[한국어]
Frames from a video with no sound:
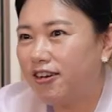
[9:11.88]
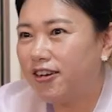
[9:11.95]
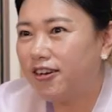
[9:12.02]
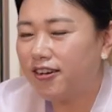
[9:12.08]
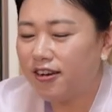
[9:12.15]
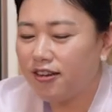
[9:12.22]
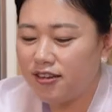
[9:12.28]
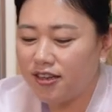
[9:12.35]

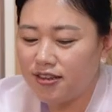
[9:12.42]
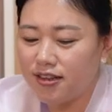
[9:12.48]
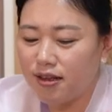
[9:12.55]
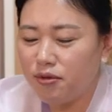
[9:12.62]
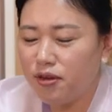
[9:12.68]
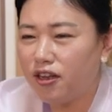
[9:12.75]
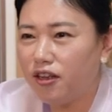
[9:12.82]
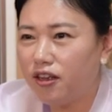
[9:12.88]
그래서 2,
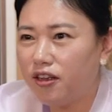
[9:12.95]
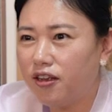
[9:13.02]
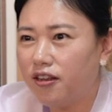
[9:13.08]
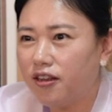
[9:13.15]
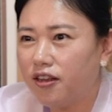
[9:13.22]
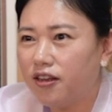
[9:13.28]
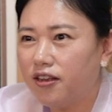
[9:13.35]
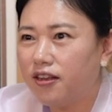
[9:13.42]

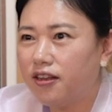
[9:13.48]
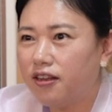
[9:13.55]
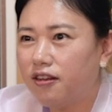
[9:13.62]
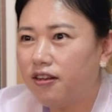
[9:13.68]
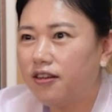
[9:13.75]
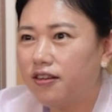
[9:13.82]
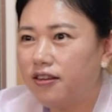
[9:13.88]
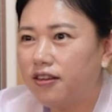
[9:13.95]
3년
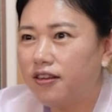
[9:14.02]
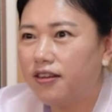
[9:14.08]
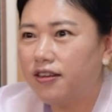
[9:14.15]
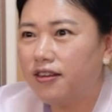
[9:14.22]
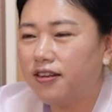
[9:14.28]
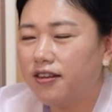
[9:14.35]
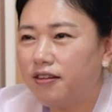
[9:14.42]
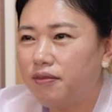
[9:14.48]
어,
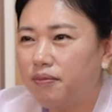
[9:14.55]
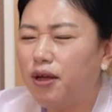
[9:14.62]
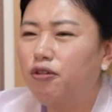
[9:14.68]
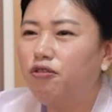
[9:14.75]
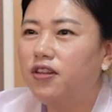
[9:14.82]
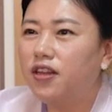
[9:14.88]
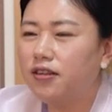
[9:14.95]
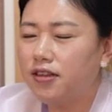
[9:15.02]

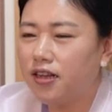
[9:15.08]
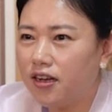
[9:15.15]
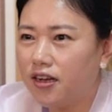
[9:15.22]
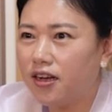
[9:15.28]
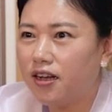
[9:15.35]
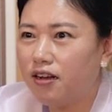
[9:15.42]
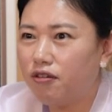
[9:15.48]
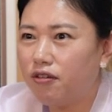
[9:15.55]
배운다
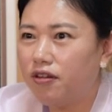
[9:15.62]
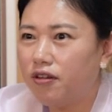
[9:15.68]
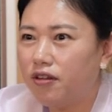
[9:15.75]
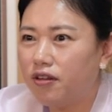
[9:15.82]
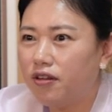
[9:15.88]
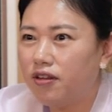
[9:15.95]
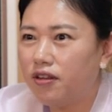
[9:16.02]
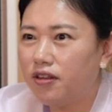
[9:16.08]
생각하고
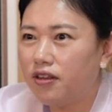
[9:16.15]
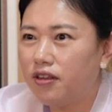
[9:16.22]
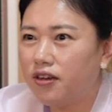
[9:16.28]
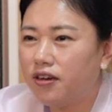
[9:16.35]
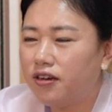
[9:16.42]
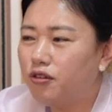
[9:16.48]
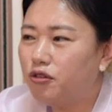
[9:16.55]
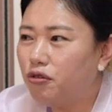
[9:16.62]

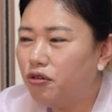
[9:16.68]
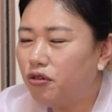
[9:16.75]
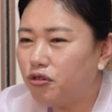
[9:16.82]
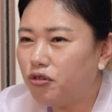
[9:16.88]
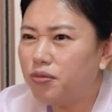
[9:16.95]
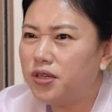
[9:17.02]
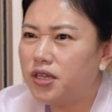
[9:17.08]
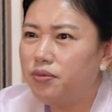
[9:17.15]
그쪽으로
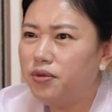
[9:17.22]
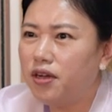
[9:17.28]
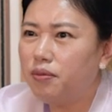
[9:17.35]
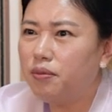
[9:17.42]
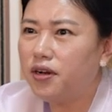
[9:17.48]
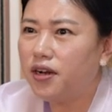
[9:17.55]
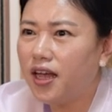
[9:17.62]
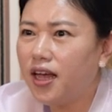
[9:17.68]
좀
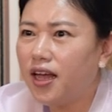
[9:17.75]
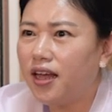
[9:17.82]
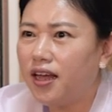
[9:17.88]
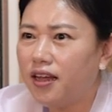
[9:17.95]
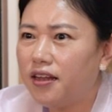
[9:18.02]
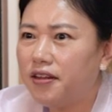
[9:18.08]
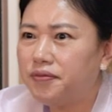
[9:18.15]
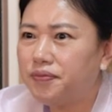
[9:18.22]
집념을 해.
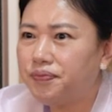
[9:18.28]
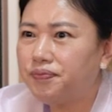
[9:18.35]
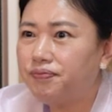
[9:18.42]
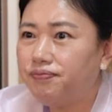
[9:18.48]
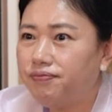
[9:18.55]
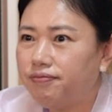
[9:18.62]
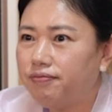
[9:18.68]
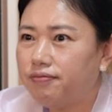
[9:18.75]
네.
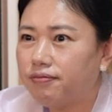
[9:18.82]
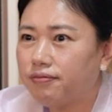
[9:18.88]
음.